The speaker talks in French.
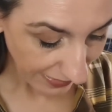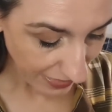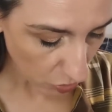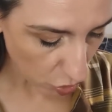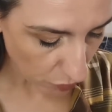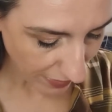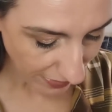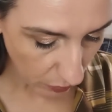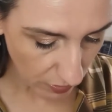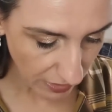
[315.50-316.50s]
Qu'est-ce que je
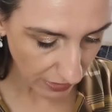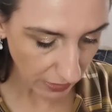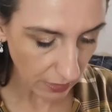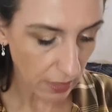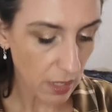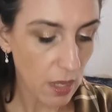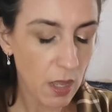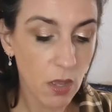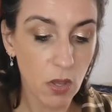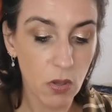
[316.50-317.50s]
mettais aussi
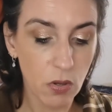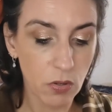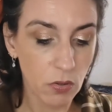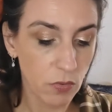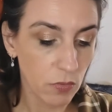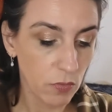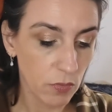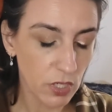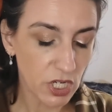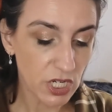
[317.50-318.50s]
euh,
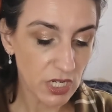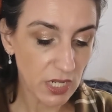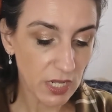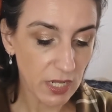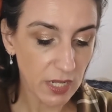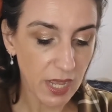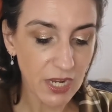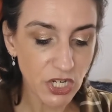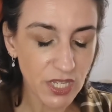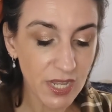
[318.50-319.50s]
J'ai
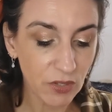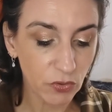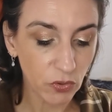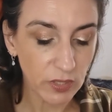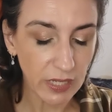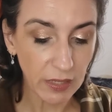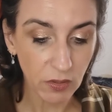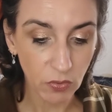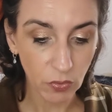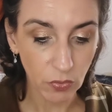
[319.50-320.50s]
acheté un
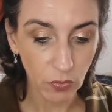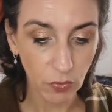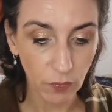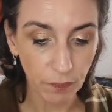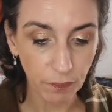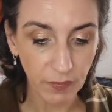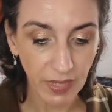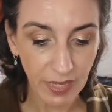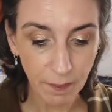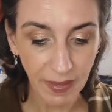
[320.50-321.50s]
tonnerre euh,
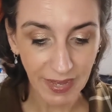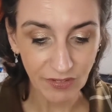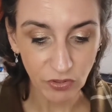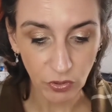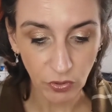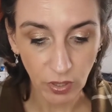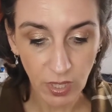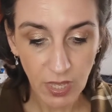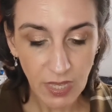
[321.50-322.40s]
réparateur.